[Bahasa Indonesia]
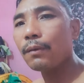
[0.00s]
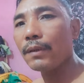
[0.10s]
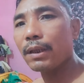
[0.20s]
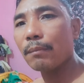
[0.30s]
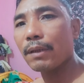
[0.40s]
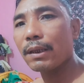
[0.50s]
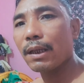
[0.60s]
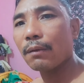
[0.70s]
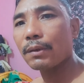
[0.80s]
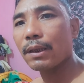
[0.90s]
ini kemarin
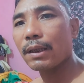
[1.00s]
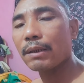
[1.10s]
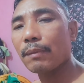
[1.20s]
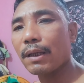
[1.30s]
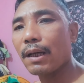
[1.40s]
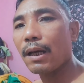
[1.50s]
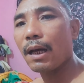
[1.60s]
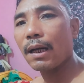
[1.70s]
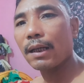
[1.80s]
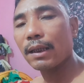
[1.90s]
yang aku sana simana
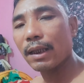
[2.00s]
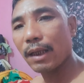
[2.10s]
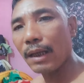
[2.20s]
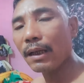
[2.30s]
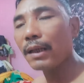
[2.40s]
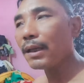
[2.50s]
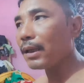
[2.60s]
akan artinya